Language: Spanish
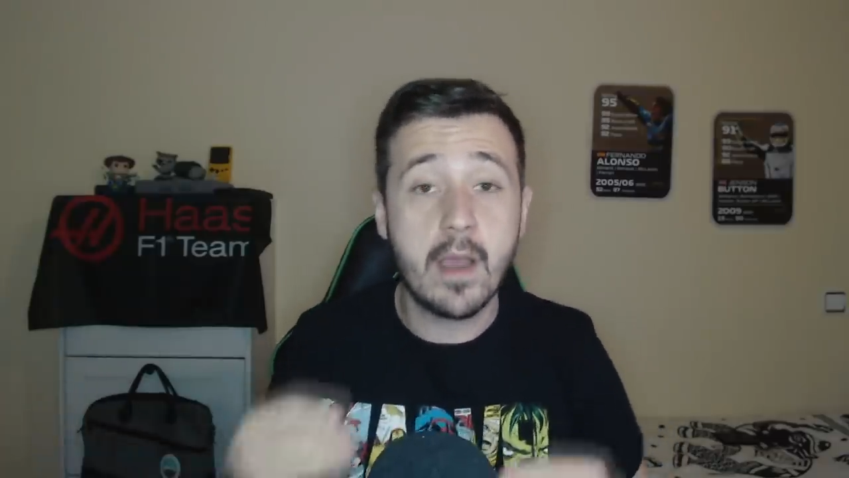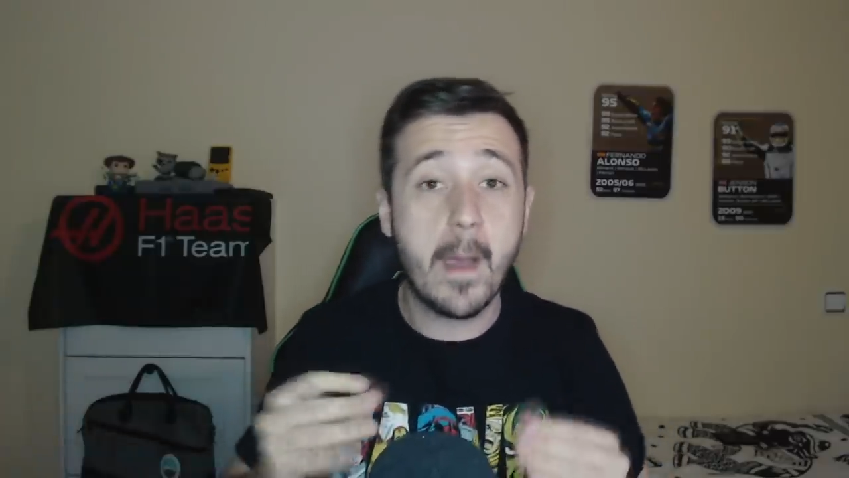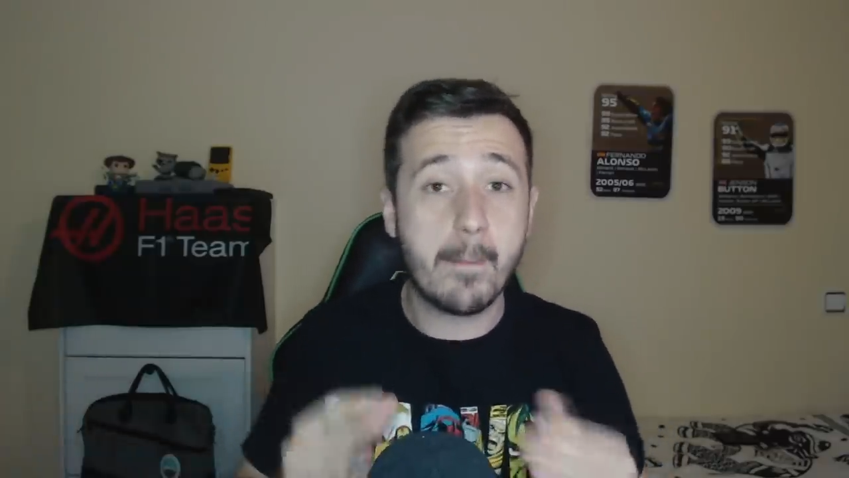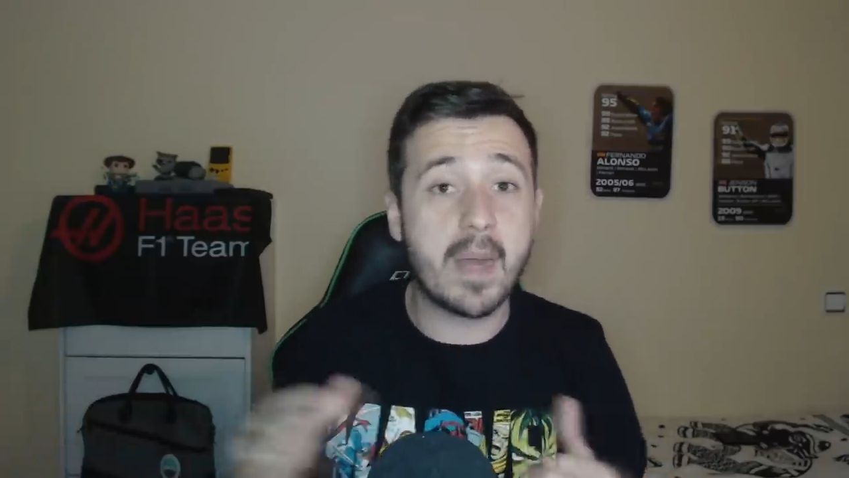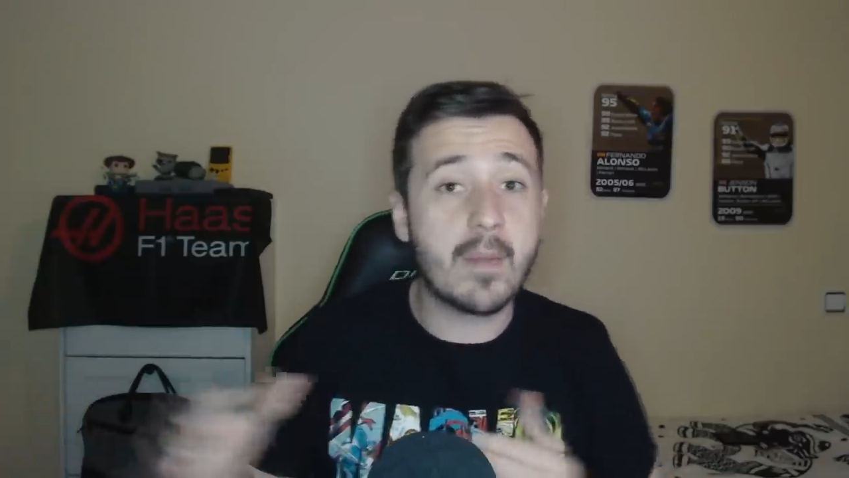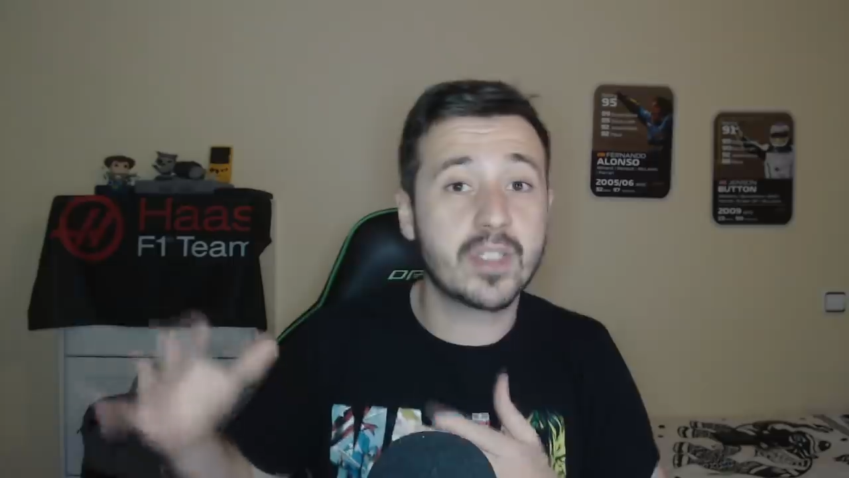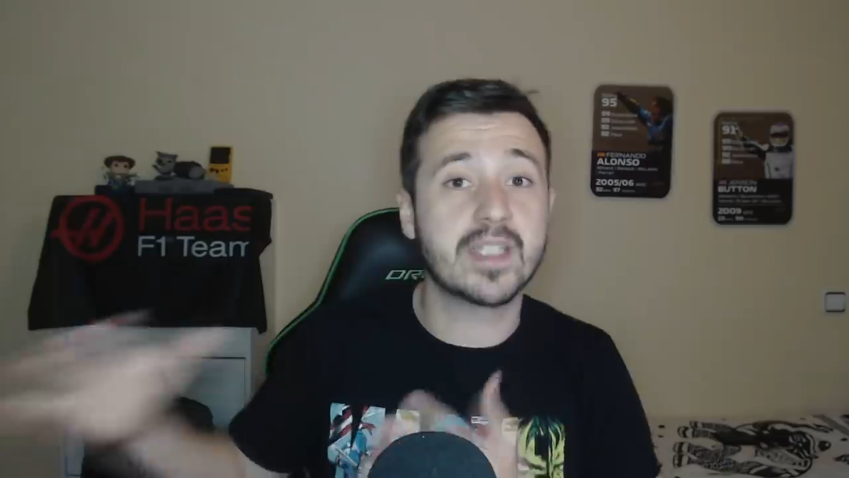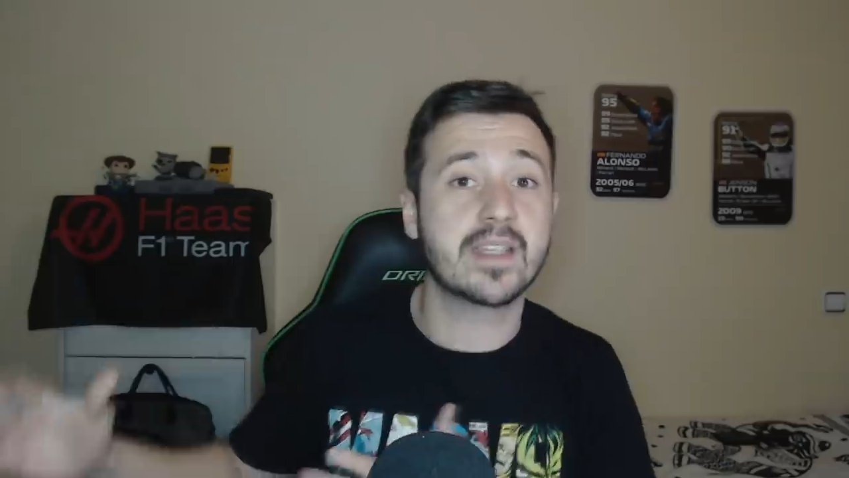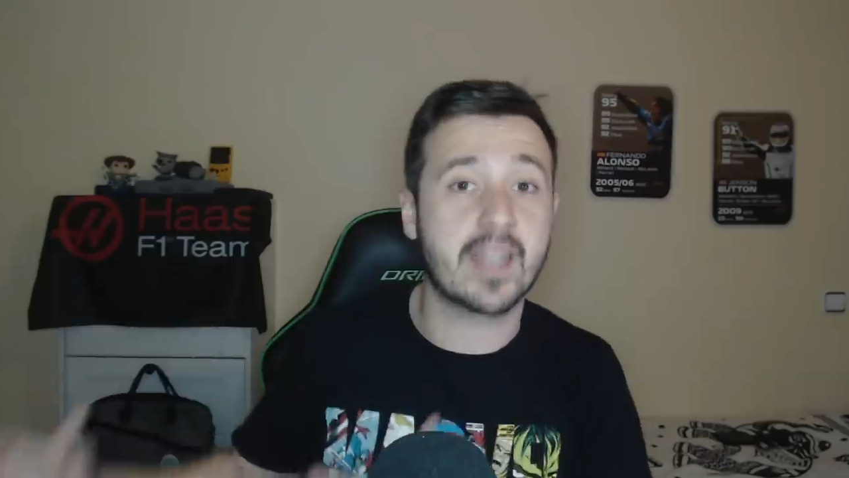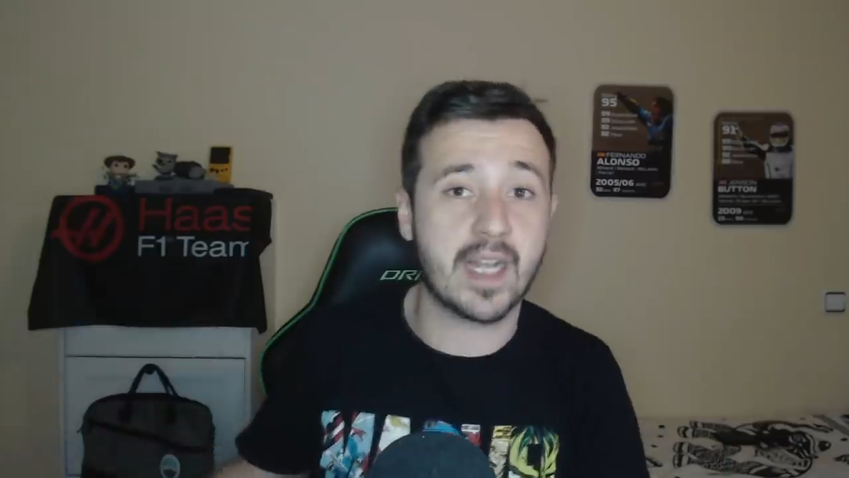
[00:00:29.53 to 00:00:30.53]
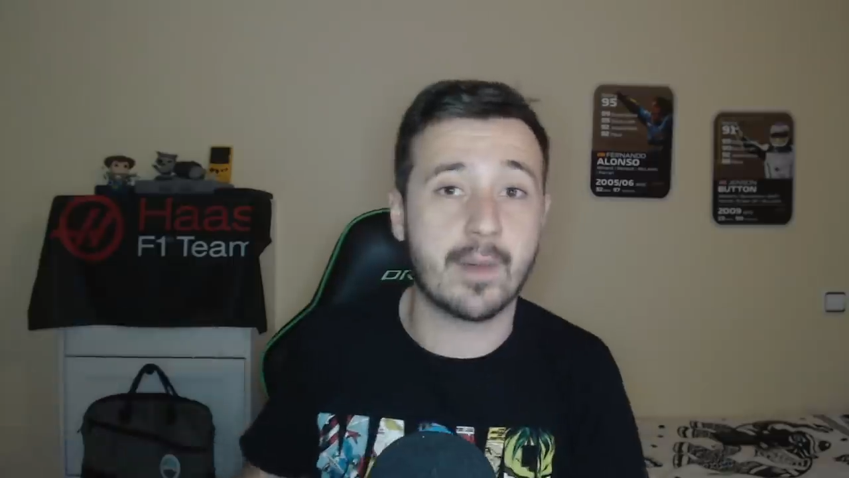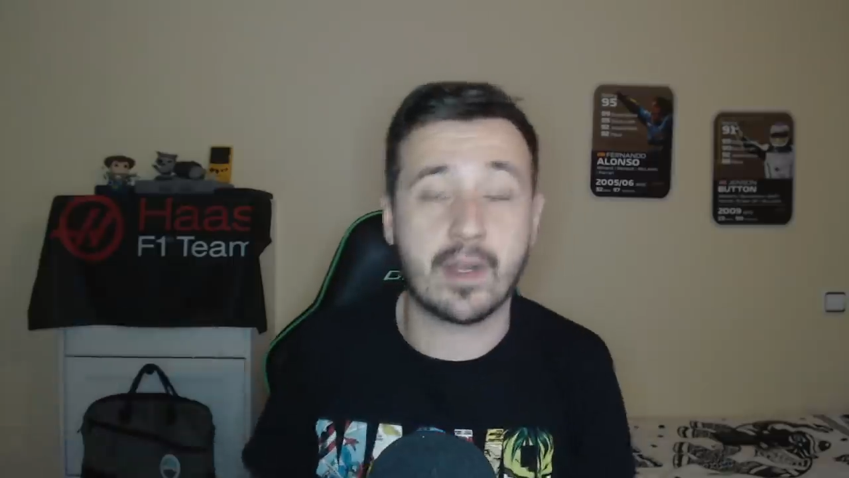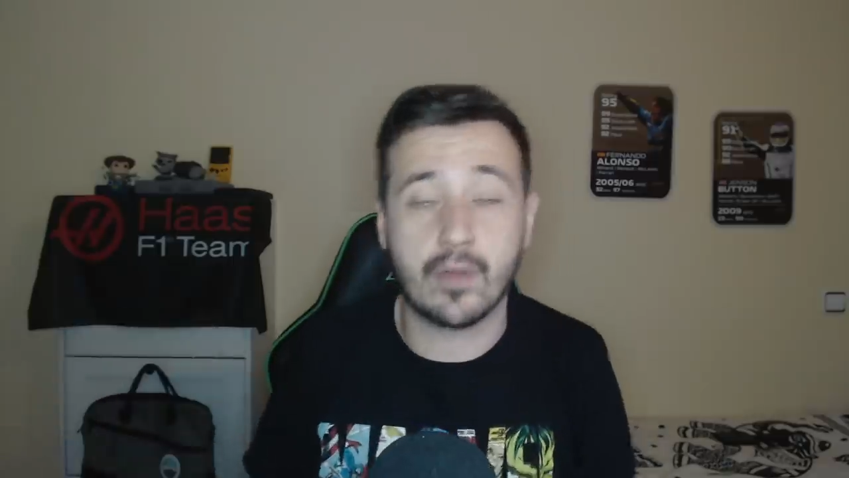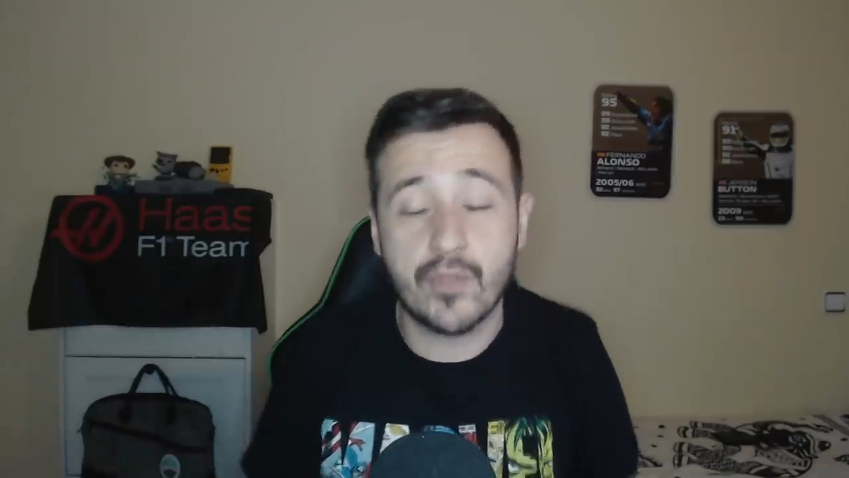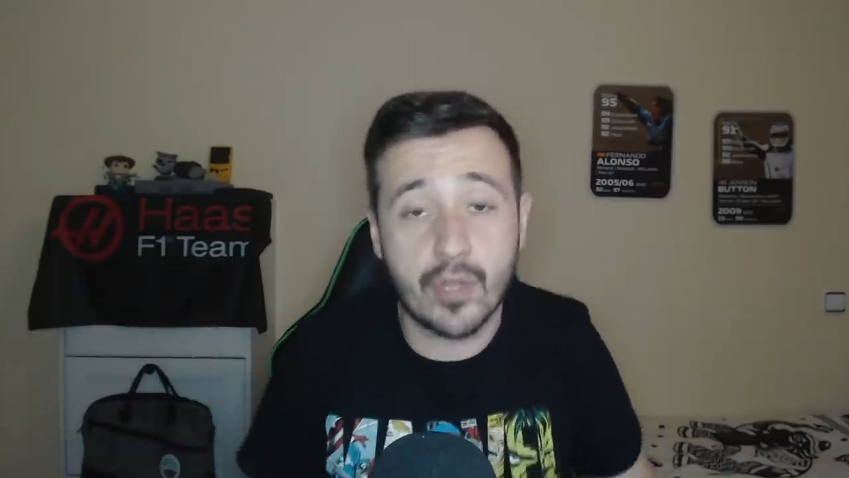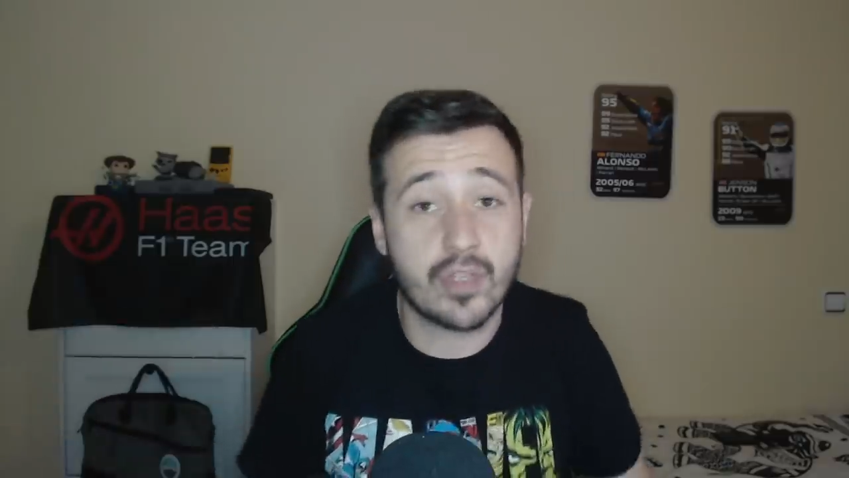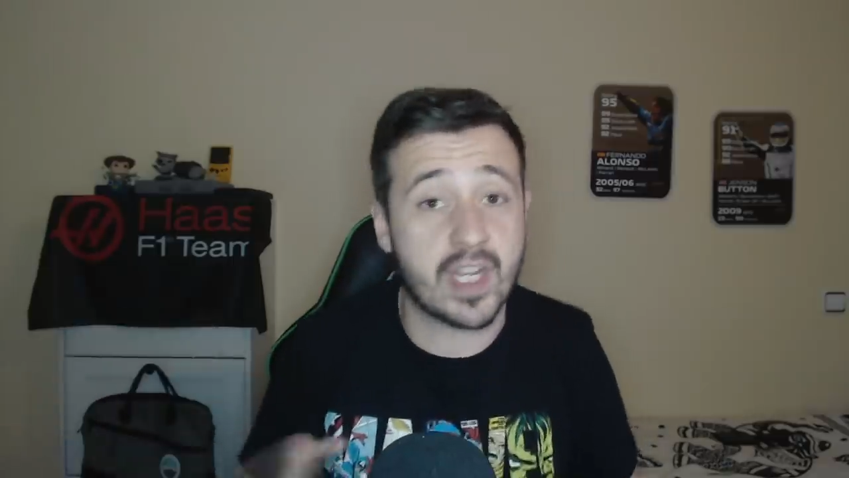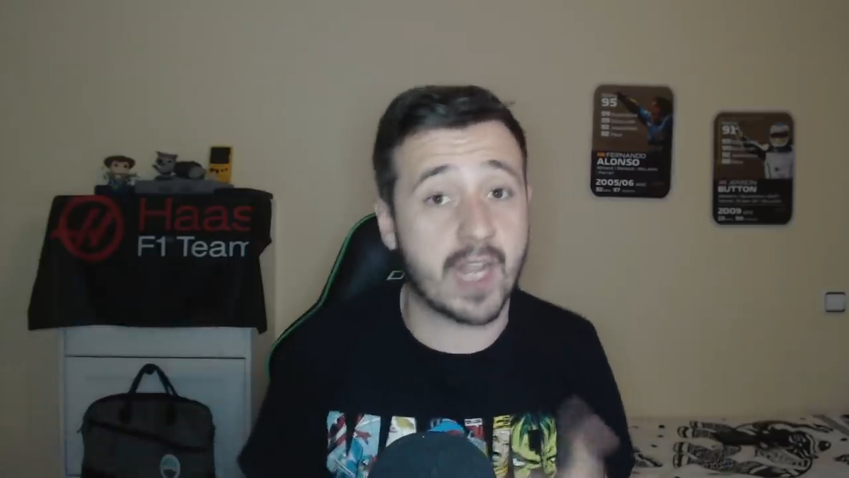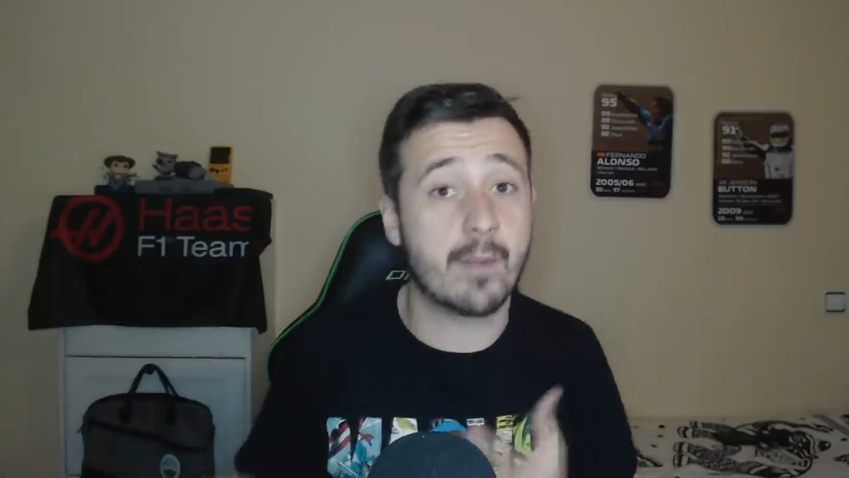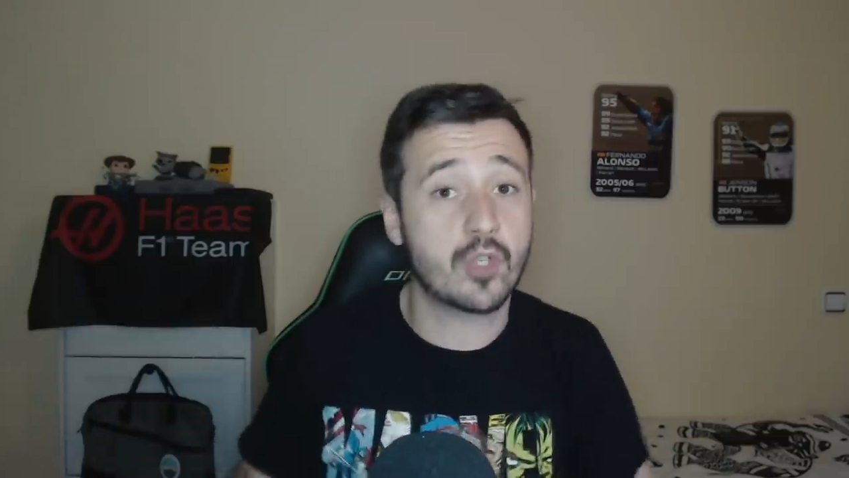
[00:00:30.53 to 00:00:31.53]
vamos a intentar acabar con todos y
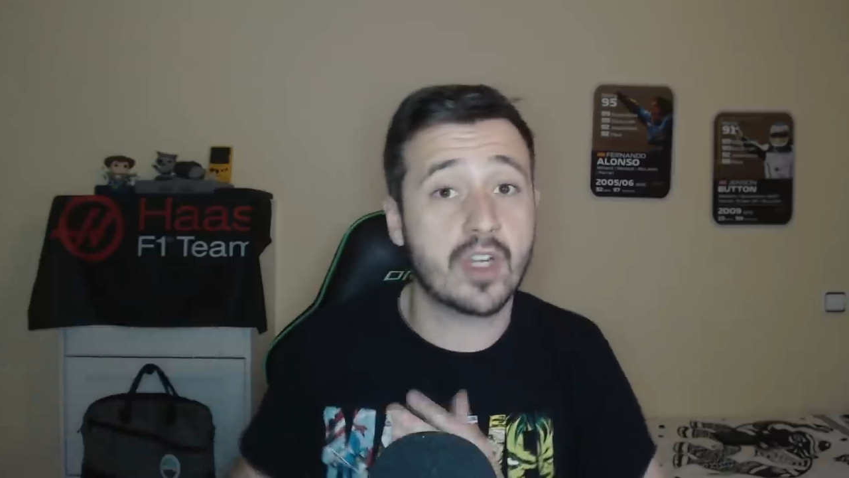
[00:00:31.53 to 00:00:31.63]
acabamos con